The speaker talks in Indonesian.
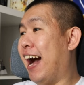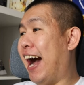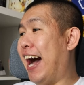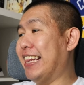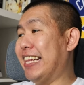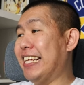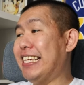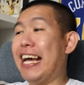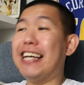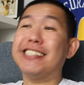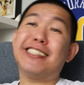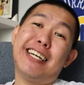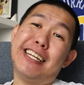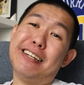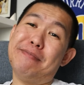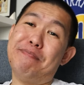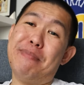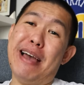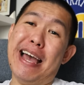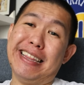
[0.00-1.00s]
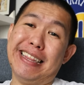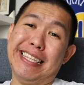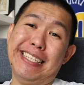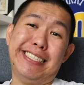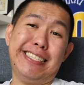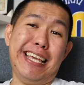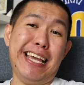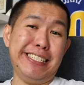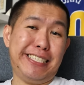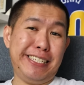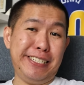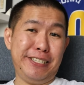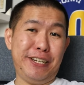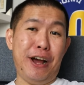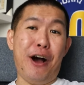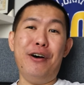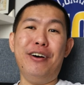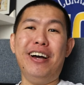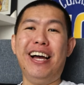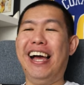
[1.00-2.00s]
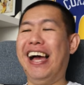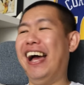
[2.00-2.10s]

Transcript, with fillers: I think that's not a bad decision dong.